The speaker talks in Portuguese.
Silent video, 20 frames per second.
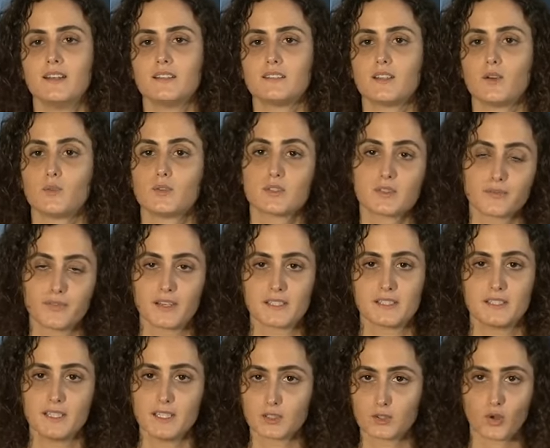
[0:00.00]
Então isso
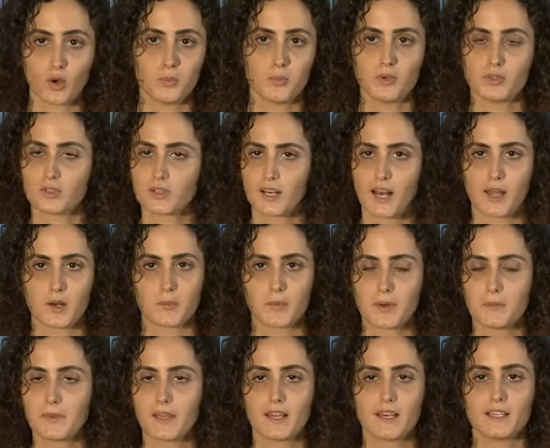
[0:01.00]
facilitou muito, claro,
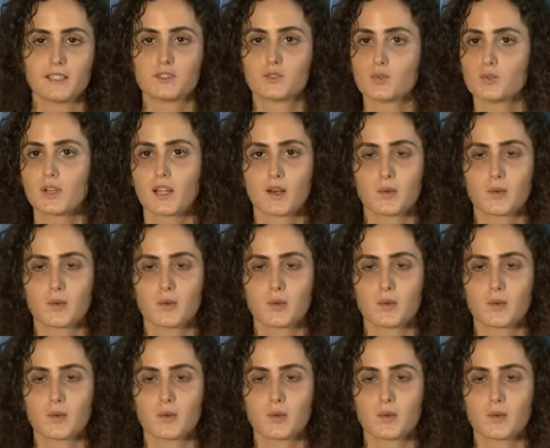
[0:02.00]
para mim a leitura